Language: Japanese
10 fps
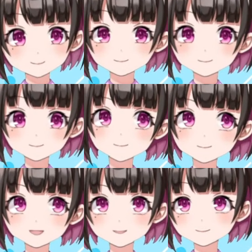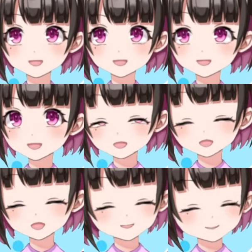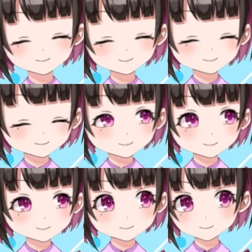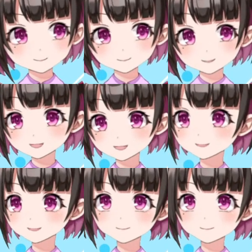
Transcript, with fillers: そんで、ネットが揺れるとドキッとしますね。入ったかと思った。